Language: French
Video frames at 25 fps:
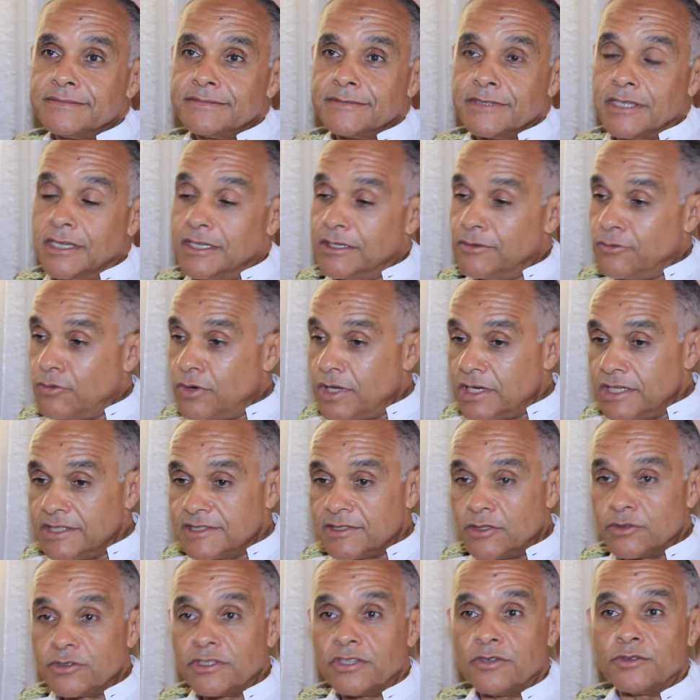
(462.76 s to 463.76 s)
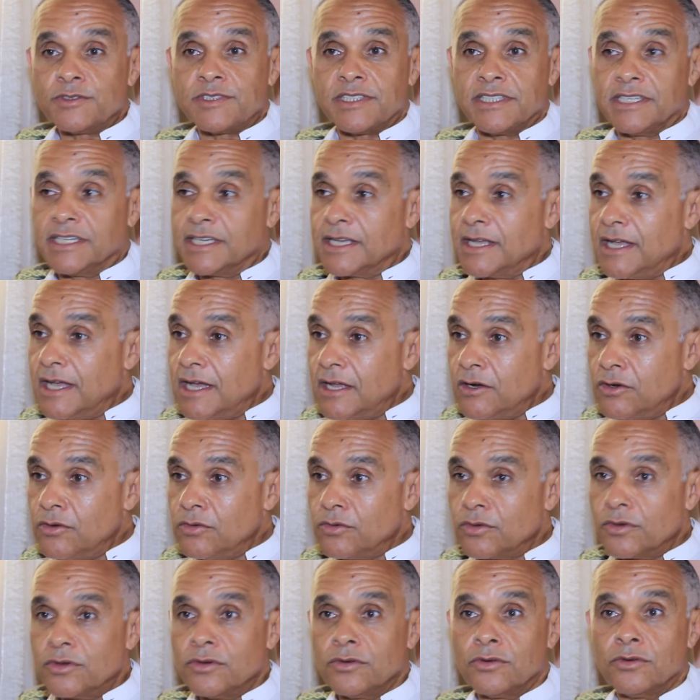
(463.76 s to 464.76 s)
Allez voir les centres au Sénégal,
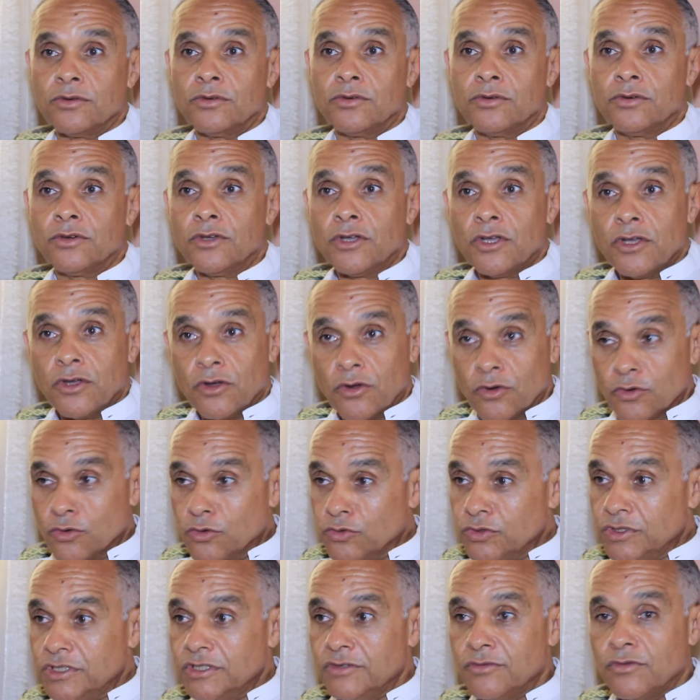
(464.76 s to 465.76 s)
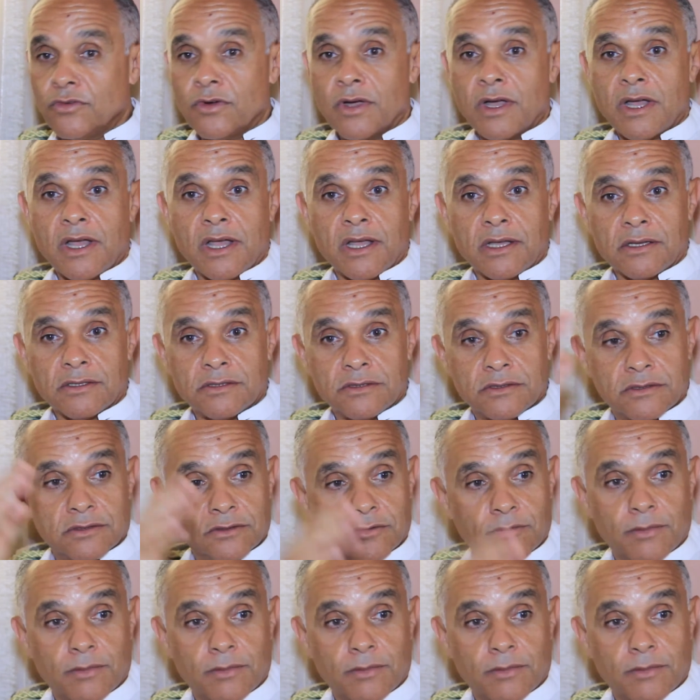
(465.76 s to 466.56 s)
au, en Côte d'Ivoire, euh, au